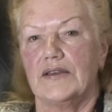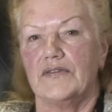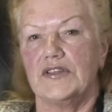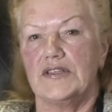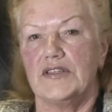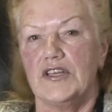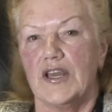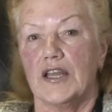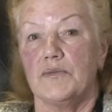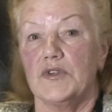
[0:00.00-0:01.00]
в эти дни
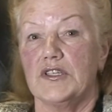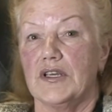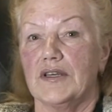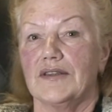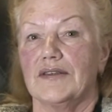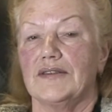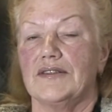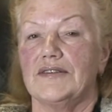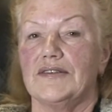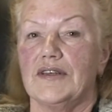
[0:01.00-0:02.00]
отмечает
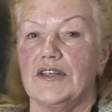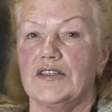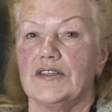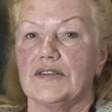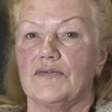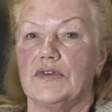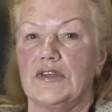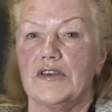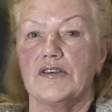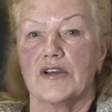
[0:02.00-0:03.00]
десятилетие
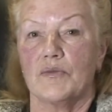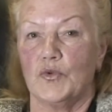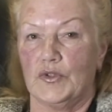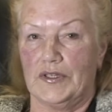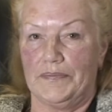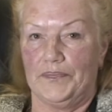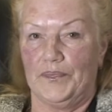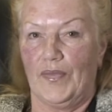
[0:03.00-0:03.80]
своей работы.